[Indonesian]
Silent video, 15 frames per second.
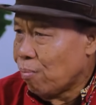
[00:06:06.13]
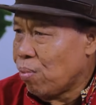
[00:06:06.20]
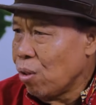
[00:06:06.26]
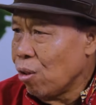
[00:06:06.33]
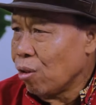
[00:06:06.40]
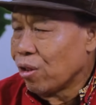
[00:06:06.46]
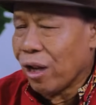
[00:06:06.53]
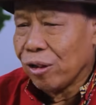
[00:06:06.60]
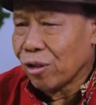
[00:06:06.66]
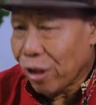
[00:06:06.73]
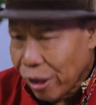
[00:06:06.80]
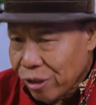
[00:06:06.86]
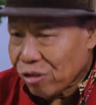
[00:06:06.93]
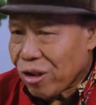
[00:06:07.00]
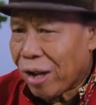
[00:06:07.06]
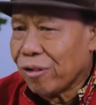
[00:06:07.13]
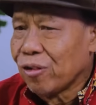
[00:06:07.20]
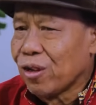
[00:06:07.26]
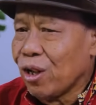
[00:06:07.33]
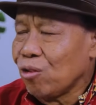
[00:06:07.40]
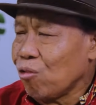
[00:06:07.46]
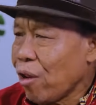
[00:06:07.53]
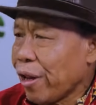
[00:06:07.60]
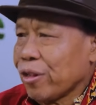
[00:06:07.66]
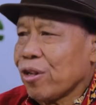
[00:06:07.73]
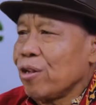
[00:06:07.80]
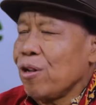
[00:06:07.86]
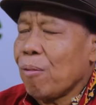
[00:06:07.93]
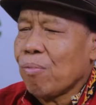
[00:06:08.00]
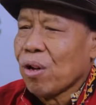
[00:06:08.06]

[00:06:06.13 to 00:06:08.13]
Bung. Dan telik sandi itu artinya